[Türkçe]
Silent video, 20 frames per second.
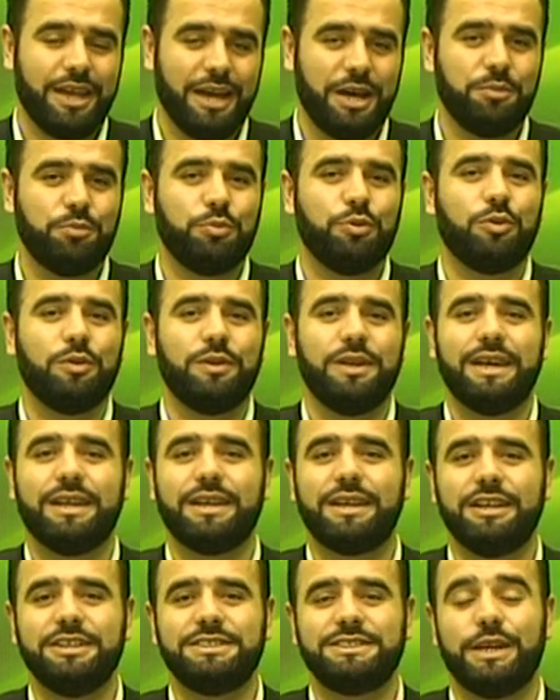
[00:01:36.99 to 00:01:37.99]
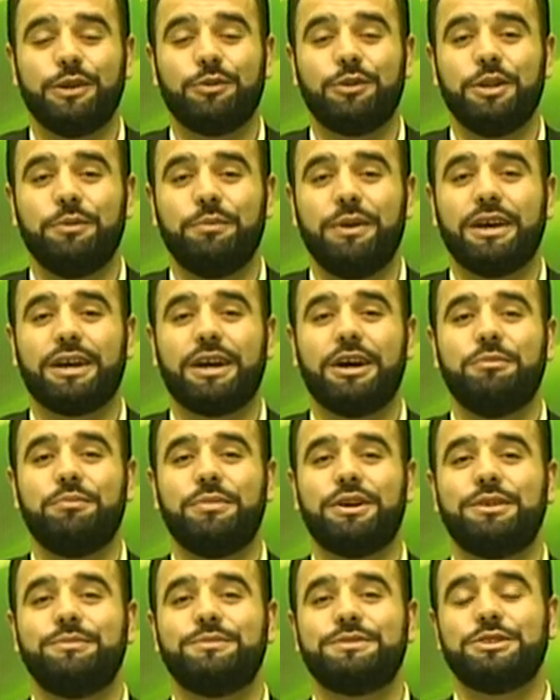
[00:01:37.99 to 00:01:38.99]
Yani bununla ilgili sevgili
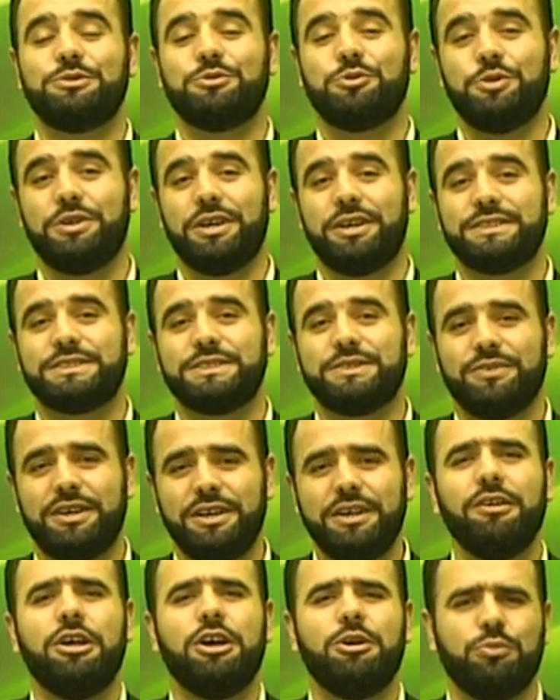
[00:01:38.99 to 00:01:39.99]
peygamberimizin uyarısı var.